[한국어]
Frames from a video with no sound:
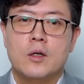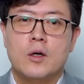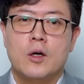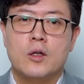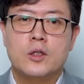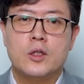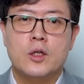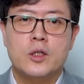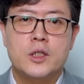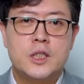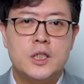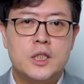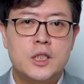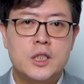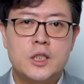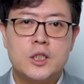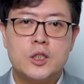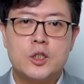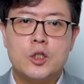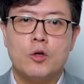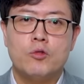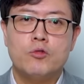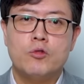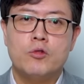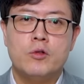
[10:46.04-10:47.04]
어떤
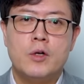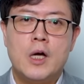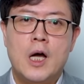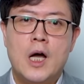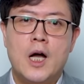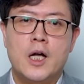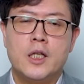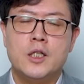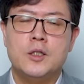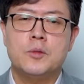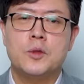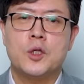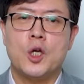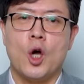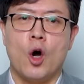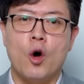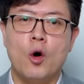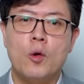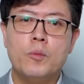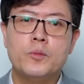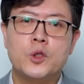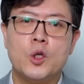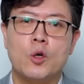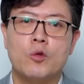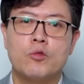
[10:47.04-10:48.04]
지식적으로나 아니면
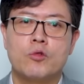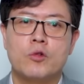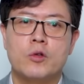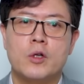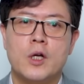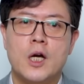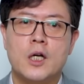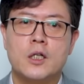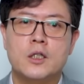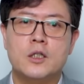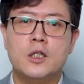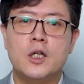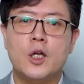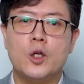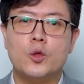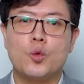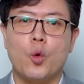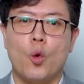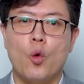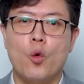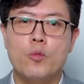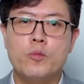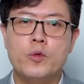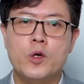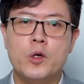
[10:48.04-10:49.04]
경험적으로나 크게
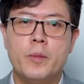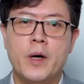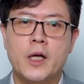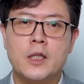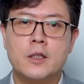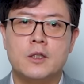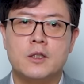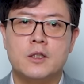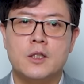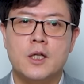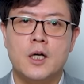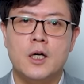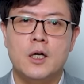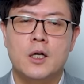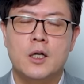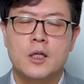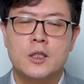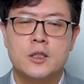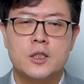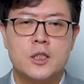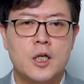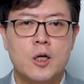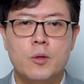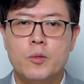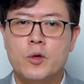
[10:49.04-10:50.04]
도움을 받는다?
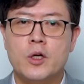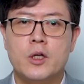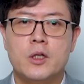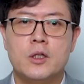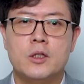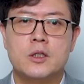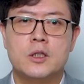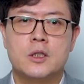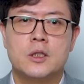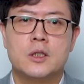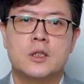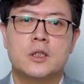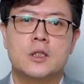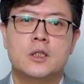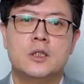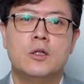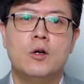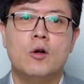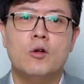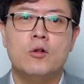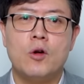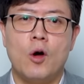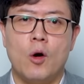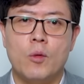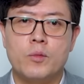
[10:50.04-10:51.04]
제가 보기에는
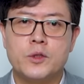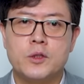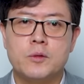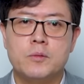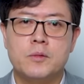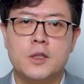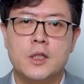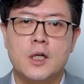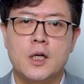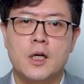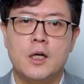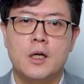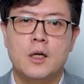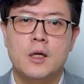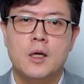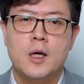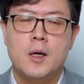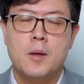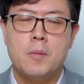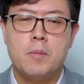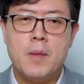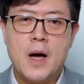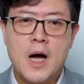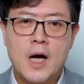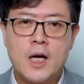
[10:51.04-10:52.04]
그거는 없습니다.
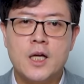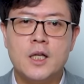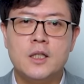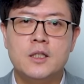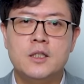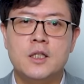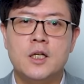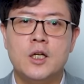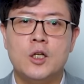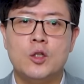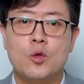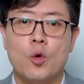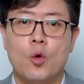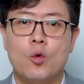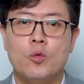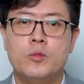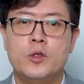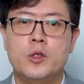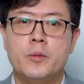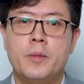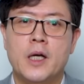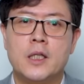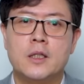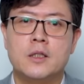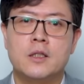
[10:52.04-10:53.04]
마케팅에
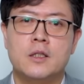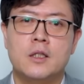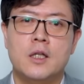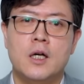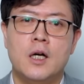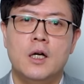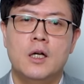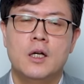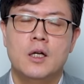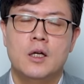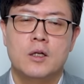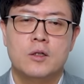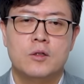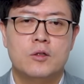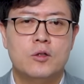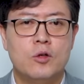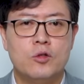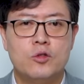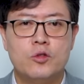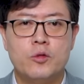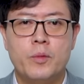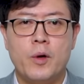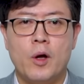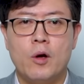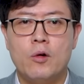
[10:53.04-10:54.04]
도움을 받는다?
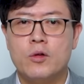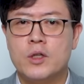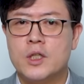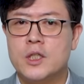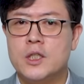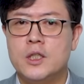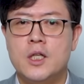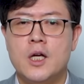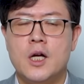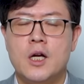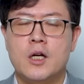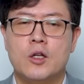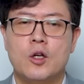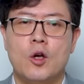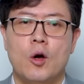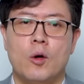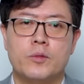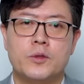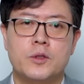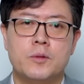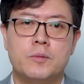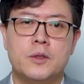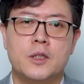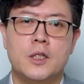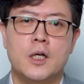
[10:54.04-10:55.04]
그것도 별로 기대할 게
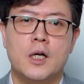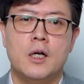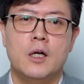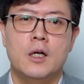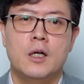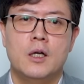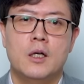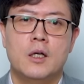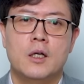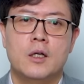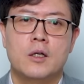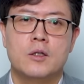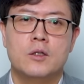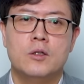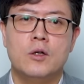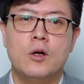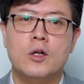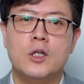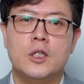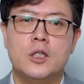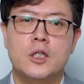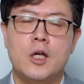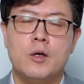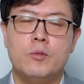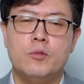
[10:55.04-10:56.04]
없습니다.
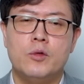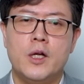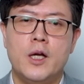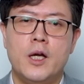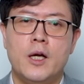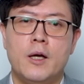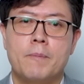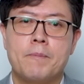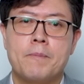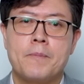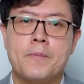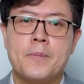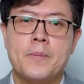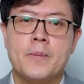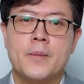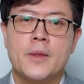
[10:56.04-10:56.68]
그렇기 때문에